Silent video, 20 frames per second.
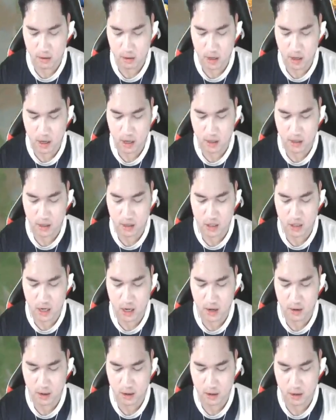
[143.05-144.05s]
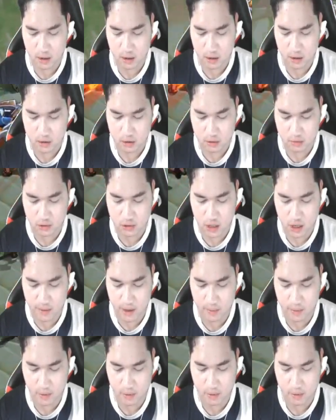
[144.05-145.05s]
ê thì chơi chơi
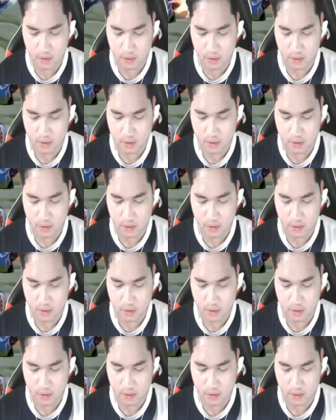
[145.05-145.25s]
mình bụng